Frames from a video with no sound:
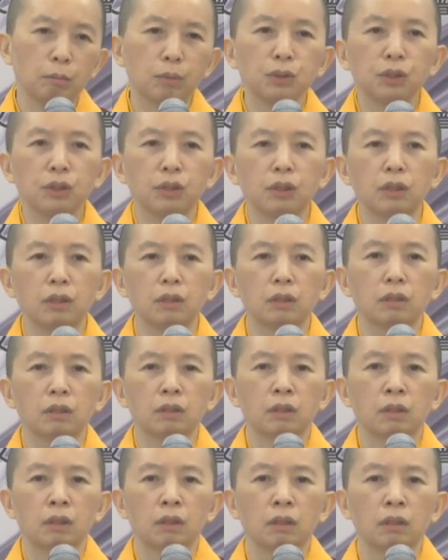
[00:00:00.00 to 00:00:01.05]
不是，
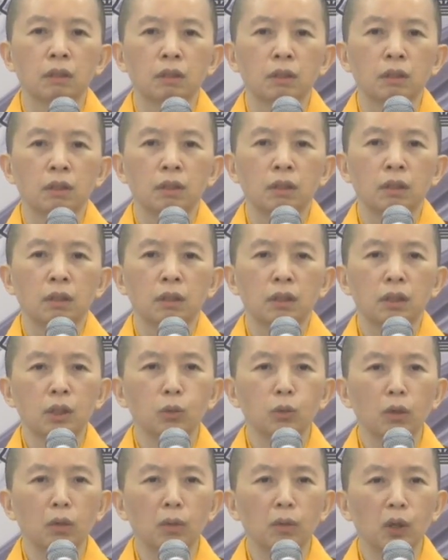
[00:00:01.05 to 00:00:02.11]

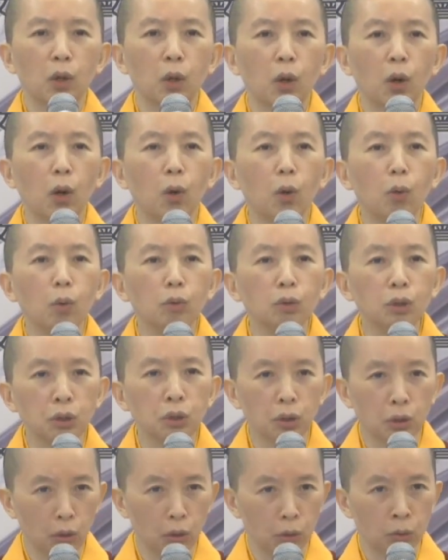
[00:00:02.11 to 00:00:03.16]
是我们空
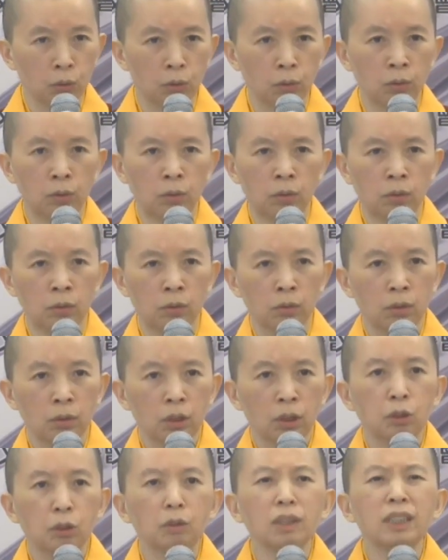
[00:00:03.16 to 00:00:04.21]
修，
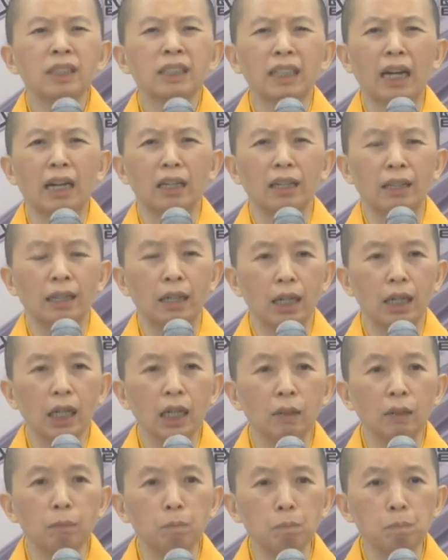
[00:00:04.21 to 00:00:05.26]
师然讲了
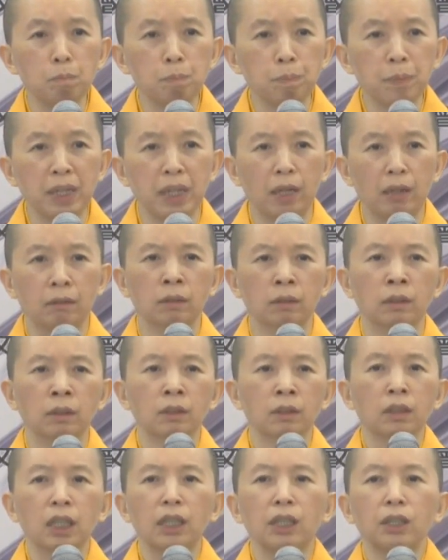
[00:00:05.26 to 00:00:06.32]
n 遍，
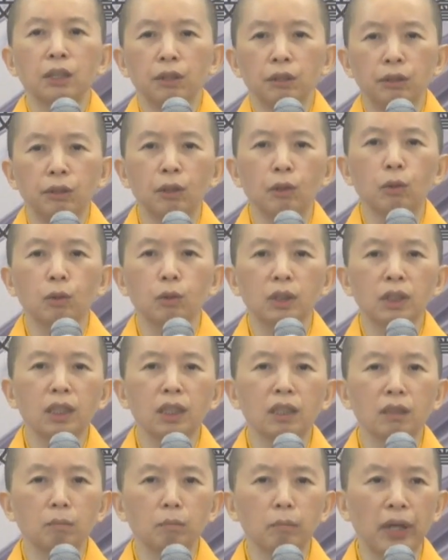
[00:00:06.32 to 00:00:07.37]
你有
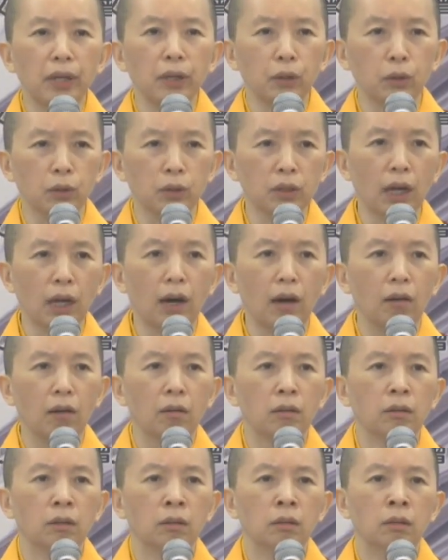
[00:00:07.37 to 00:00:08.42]
听没有到？
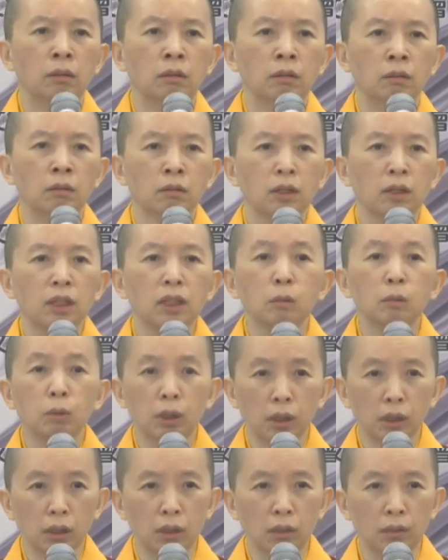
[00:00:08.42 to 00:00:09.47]
是不
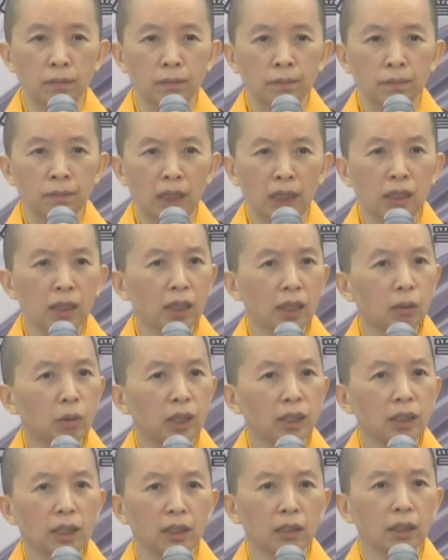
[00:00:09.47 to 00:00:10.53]
是？你现在
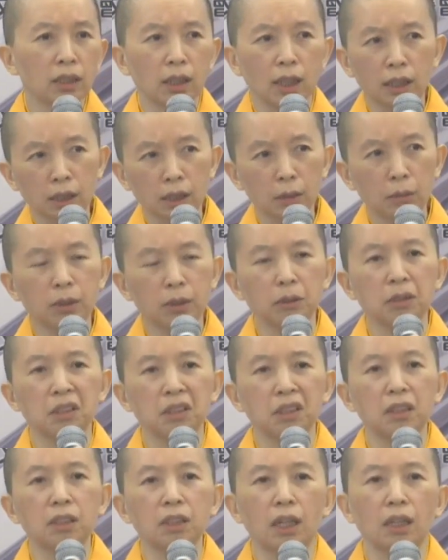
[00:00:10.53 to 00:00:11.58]
回想起来，是不是已
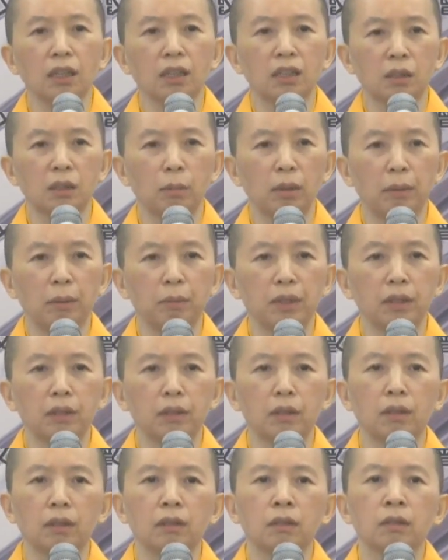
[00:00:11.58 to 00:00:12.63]
经讲了几百遍
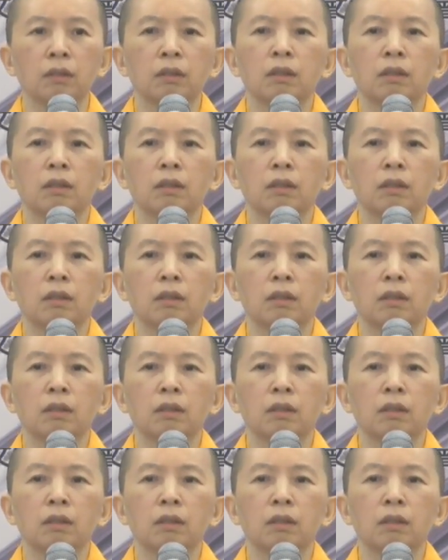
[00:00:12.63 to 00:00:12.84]
了？